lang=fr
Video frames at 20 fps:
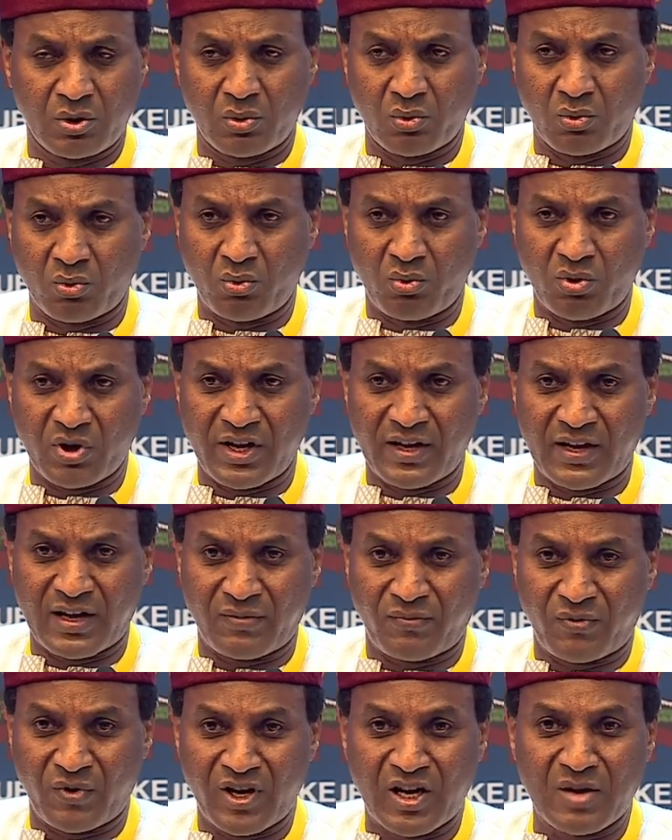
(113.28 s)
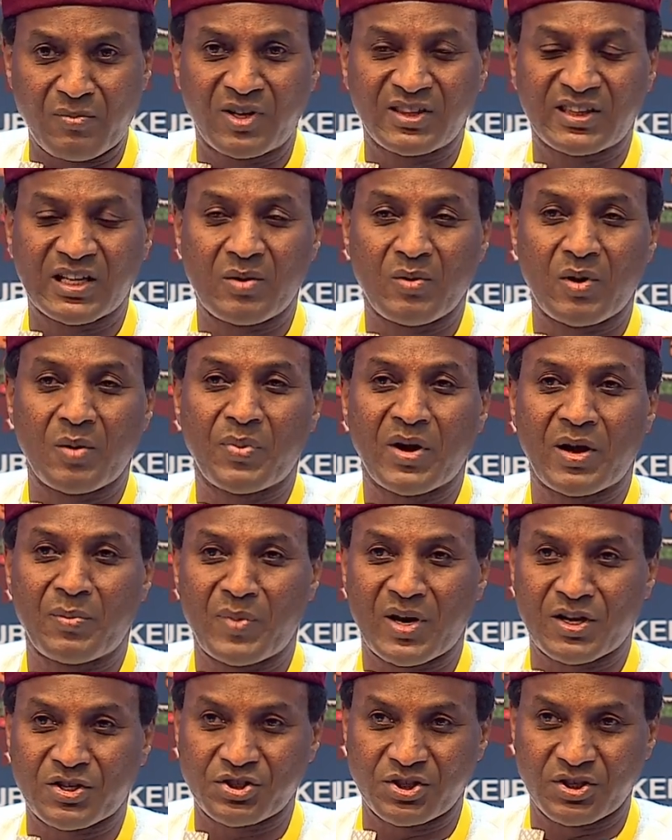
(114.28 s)
où elle n'a fondamentalement pas
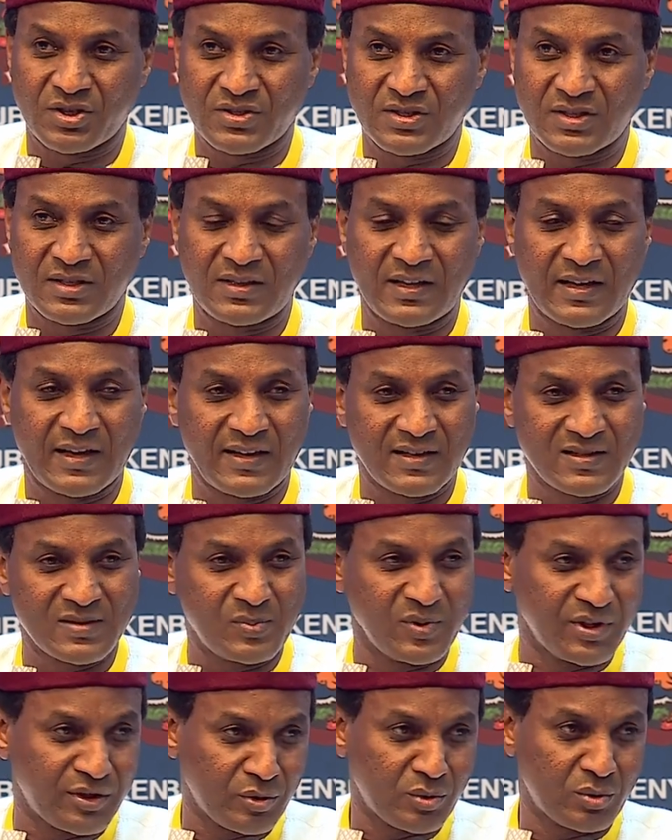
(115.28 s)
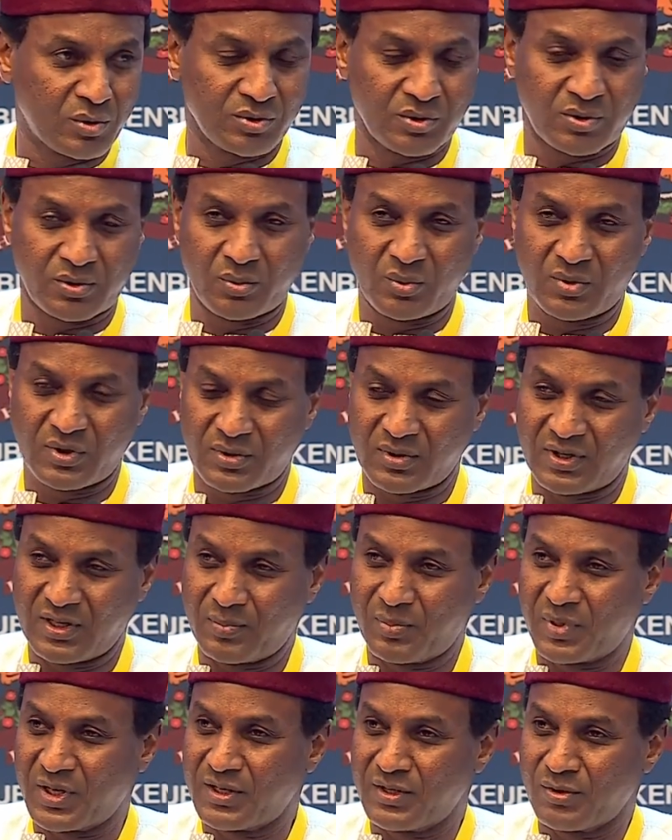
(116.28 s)
marché, ce qui a expliqué aujourd'hui que des
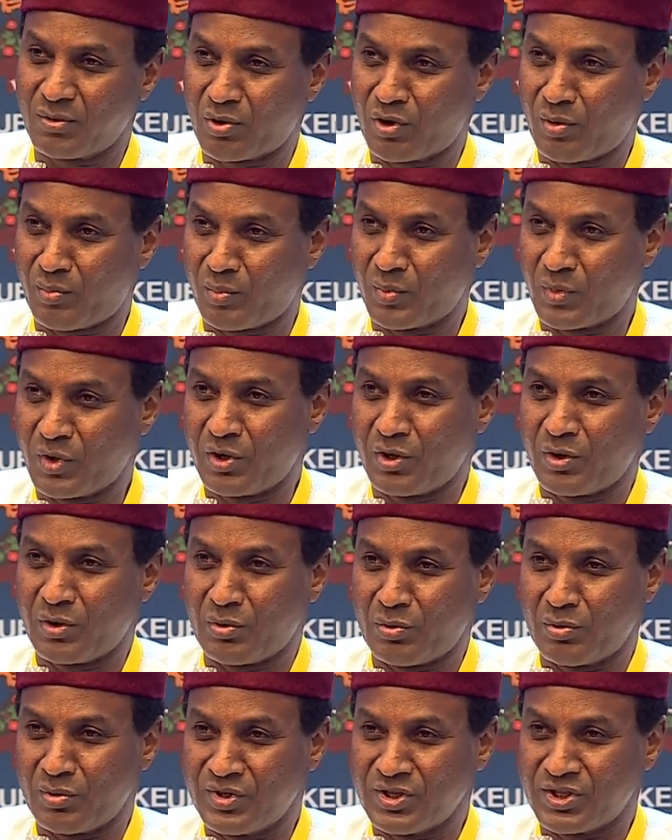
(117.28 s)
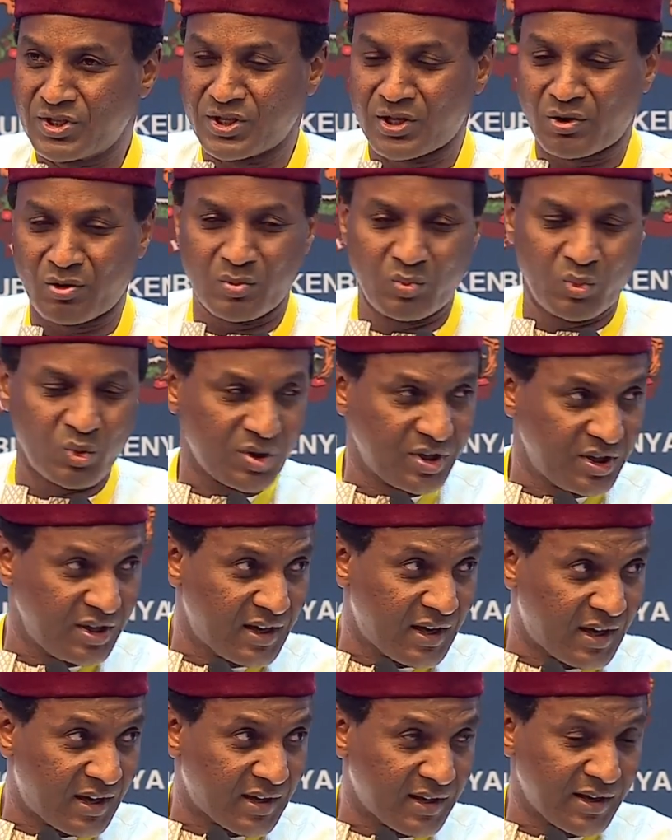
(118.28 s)
pays comme le Niger, le
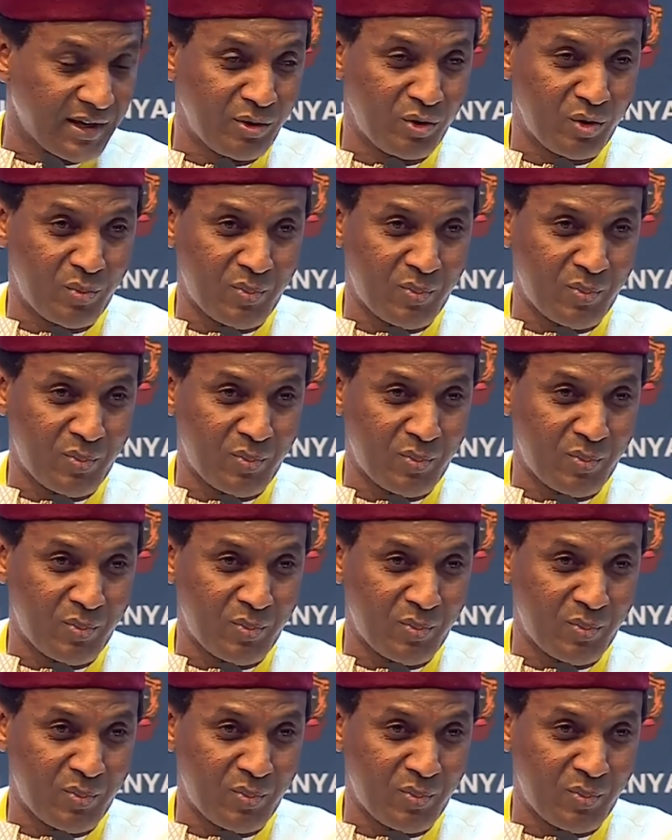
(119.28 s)
Burkina et le